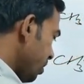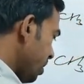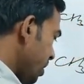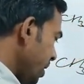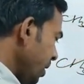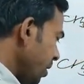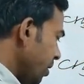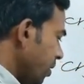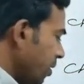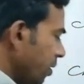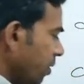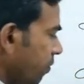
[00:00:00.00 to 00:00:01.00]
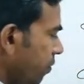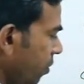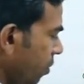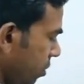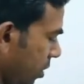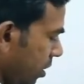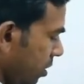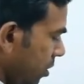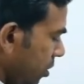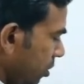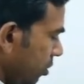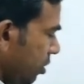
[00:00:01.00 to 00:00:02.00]
थ्री फोर
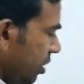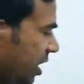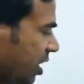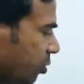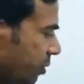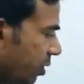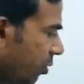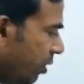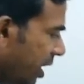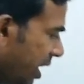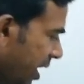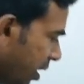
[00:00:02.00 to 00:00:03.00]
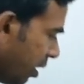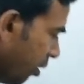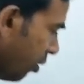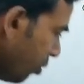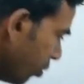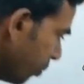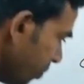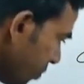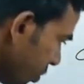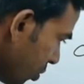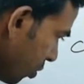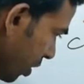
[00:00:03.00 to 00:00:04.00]
तो थ्री के ऊपर कौन आ गया क्लोरो तो